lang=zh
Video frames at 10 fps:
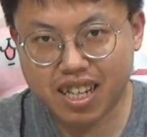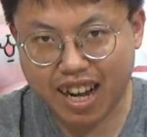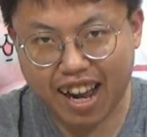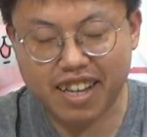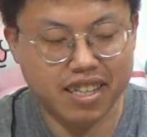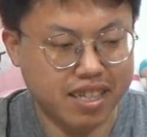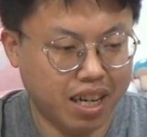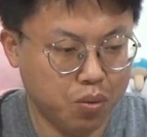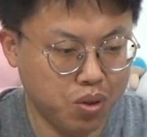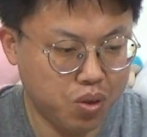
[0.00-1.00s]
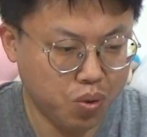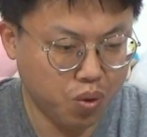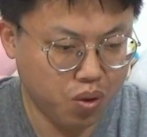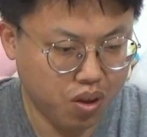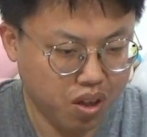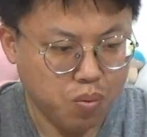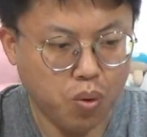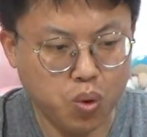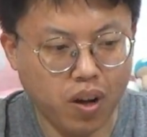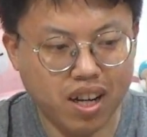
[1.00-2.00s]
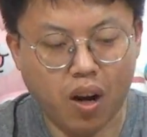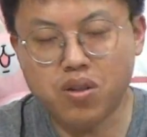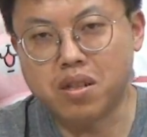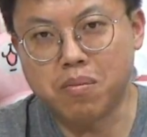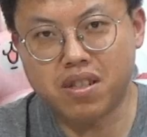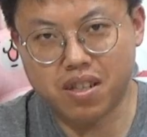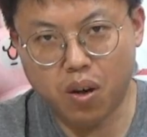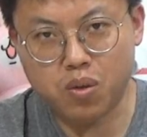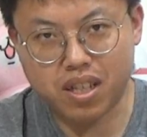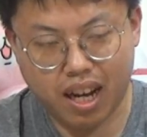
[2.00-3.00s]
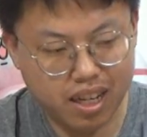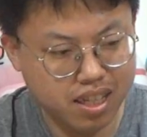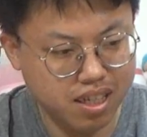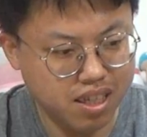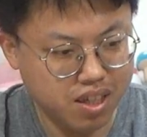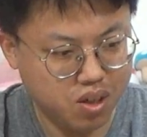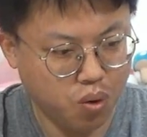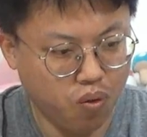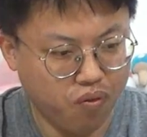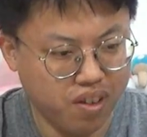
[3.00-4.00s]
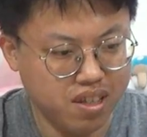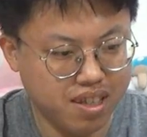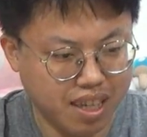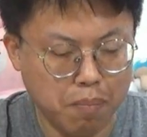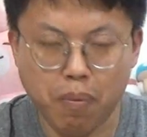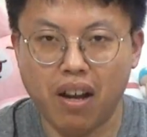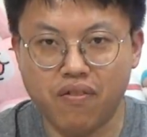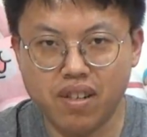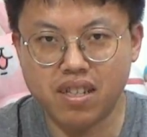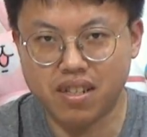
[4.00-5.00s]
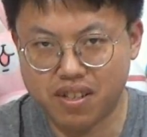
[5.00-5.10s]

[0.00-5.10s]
Kai， 他问说：“我段考什么时候才能总分300分以